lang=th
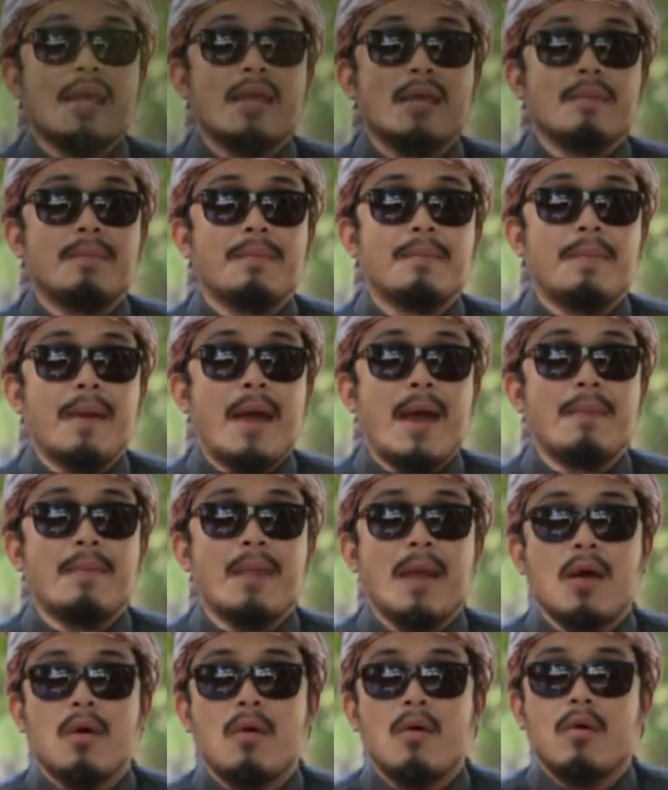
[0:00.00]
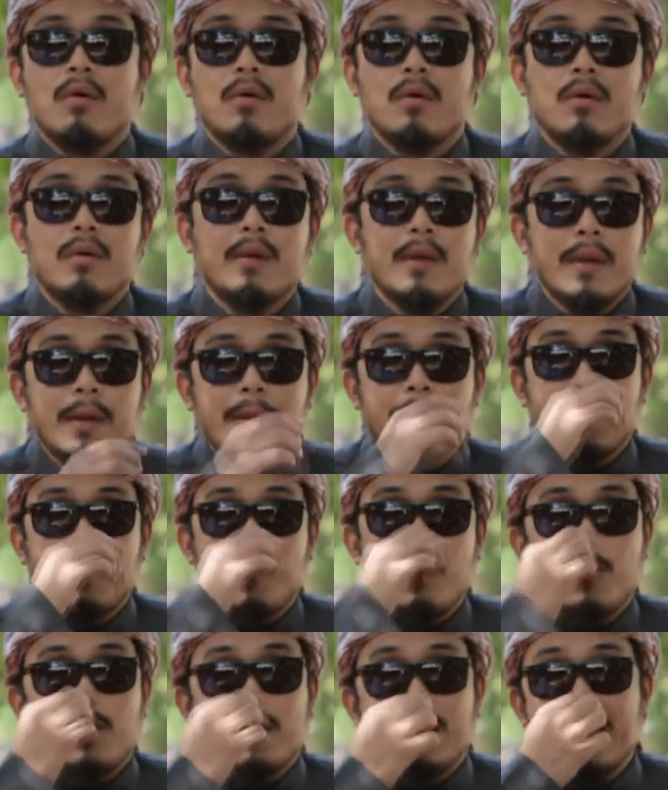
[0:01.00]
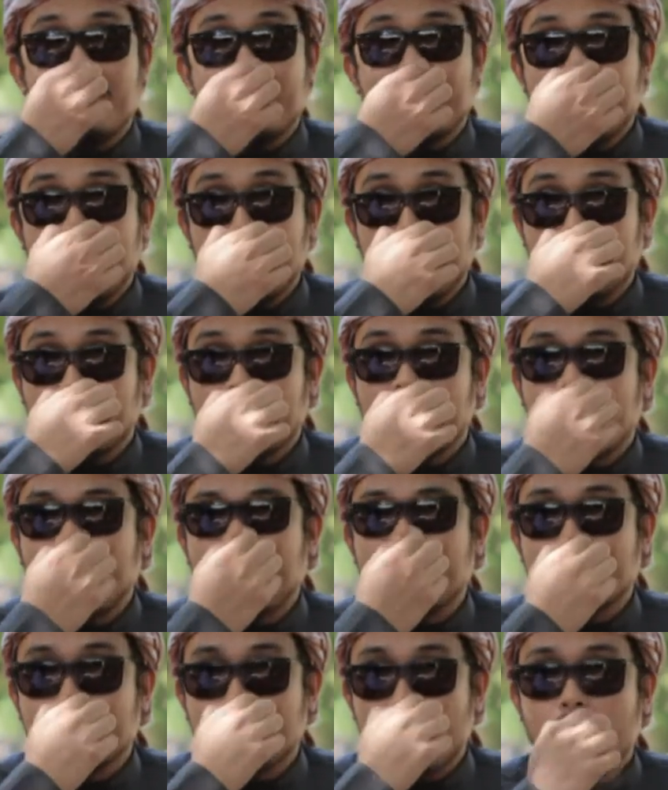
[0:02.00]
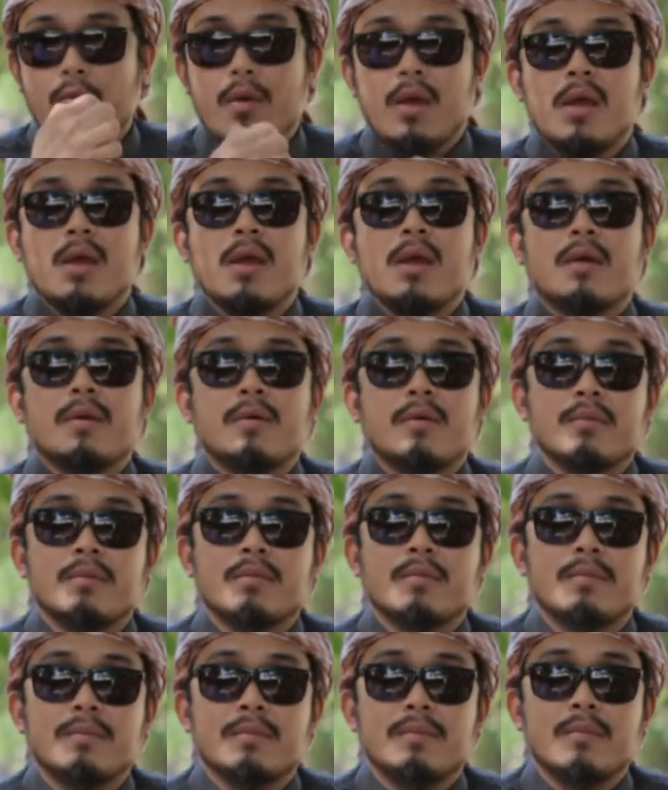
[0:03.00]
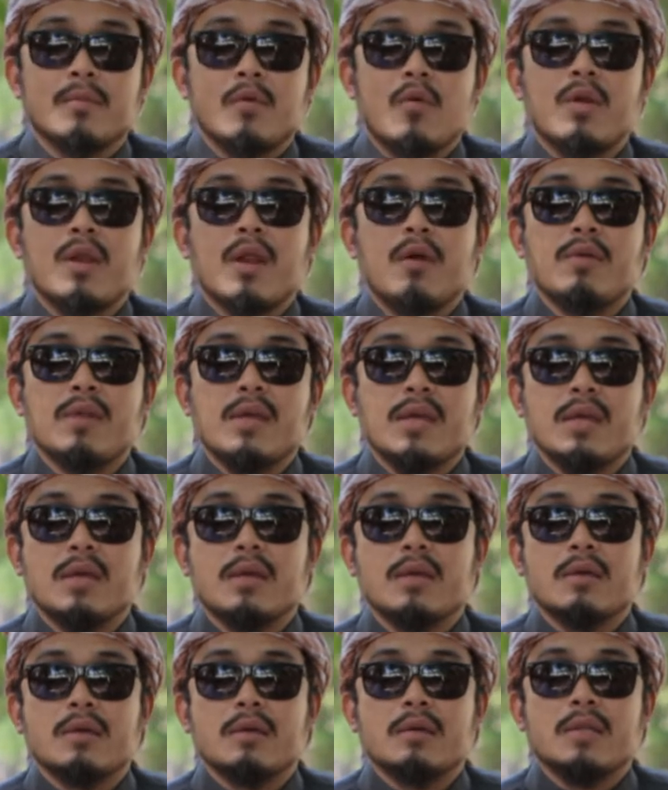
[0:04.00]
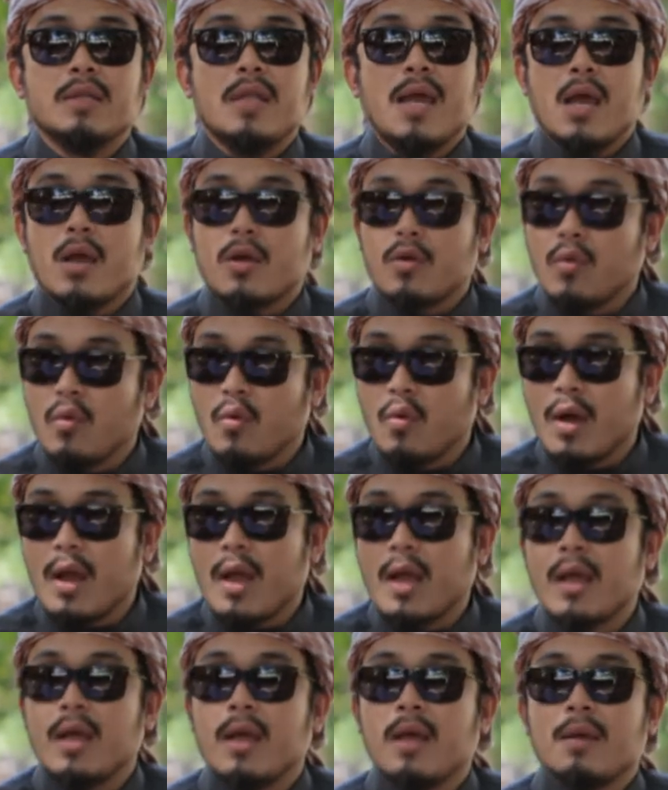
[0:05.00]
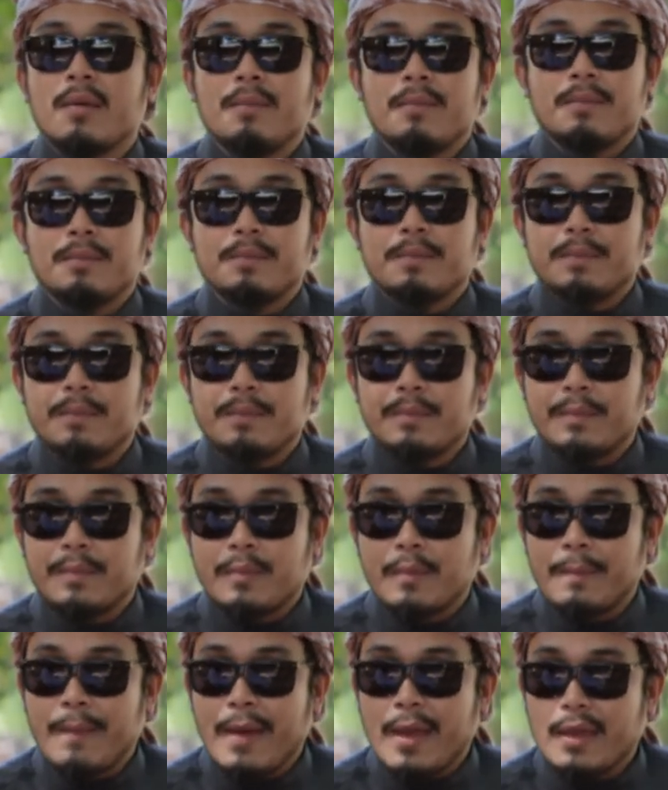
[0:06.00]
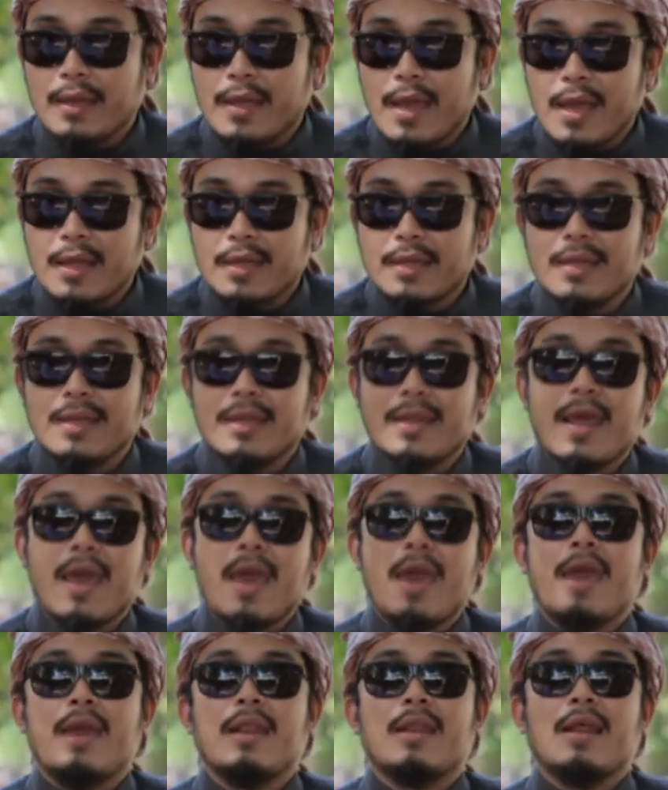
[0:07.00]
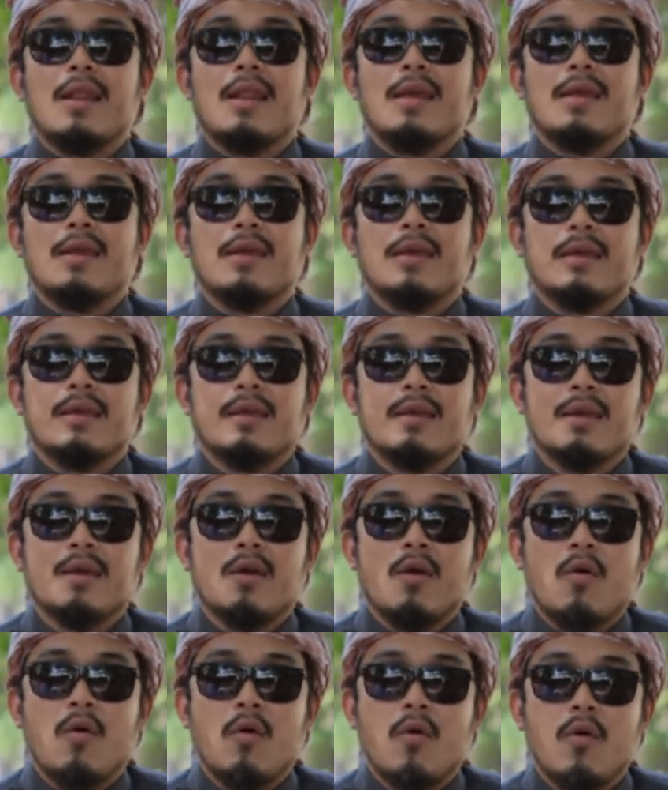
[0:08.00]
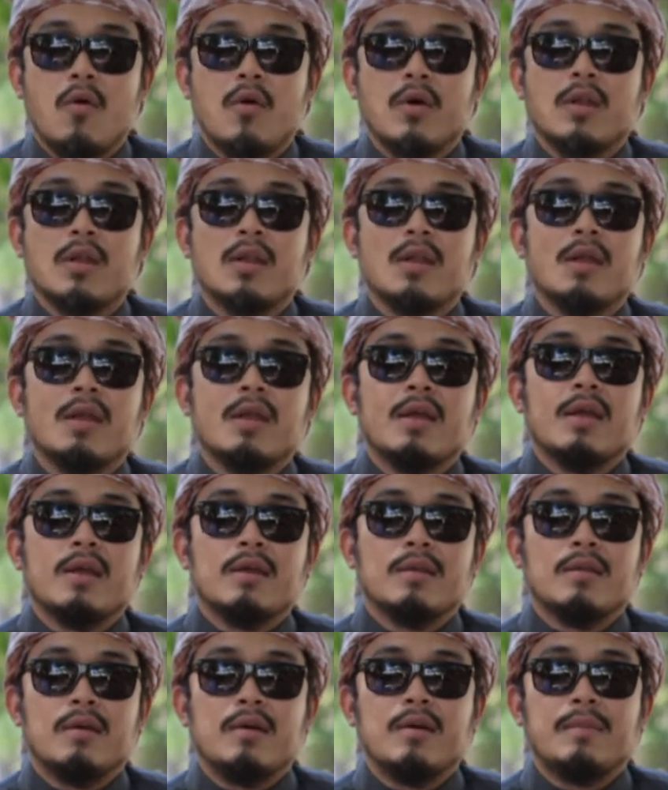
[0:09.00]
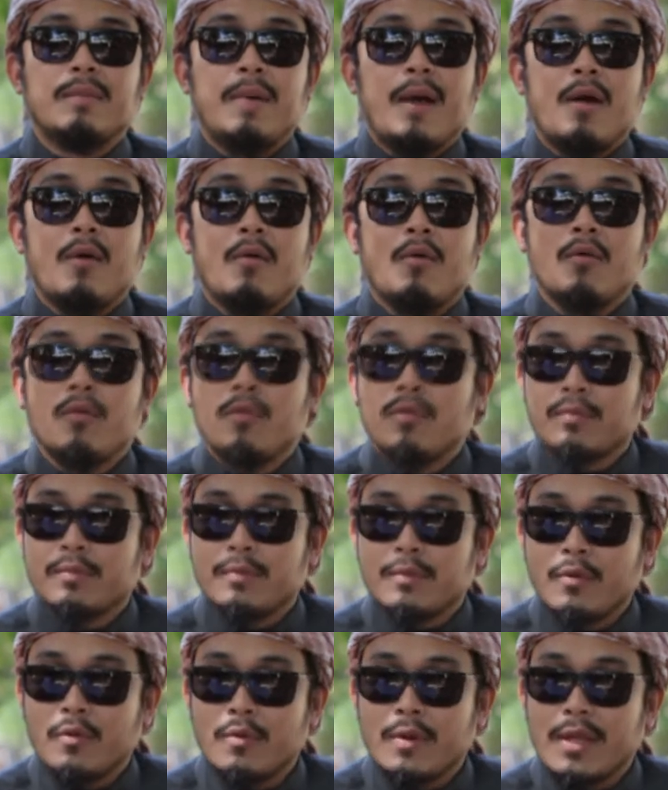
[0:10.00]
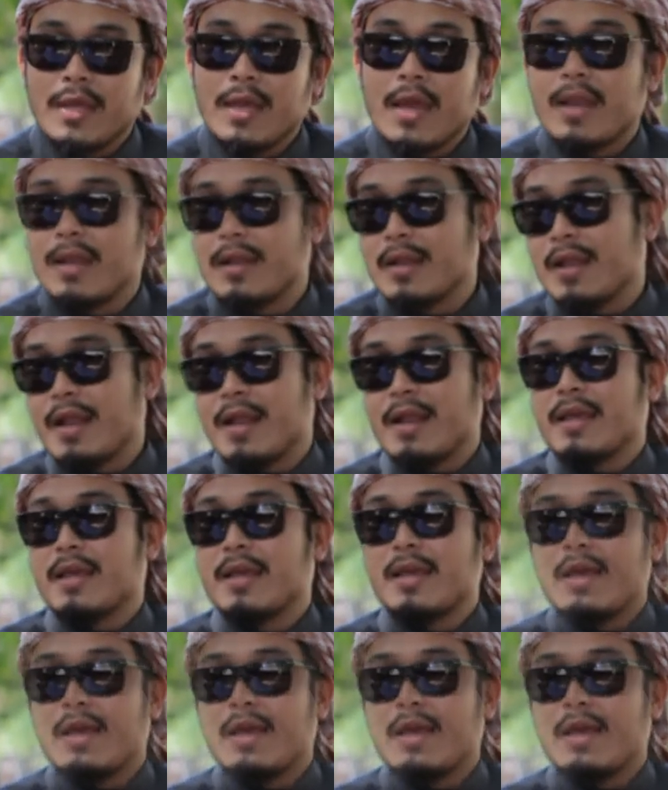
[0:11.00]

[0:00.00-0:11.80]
ในภาพลักษณ์ของคนในประเทศก็จะมองว่าคนเหล่านี้น่ากลัว แบ่งแยกดินแดนอะไรอีกโหดเนาะเผาโรงเรียนอะไรอ